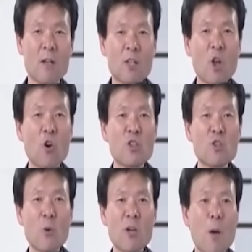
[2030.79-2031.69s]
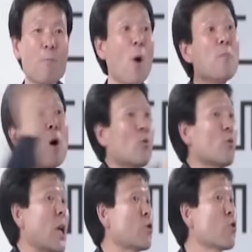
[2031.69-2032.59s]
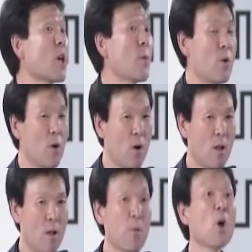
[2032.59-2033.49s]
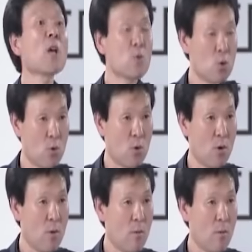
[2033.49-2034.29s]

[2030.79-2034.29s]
근데 어디도 보냐 변방으로 내쫓아버려. 평양 쪽으로.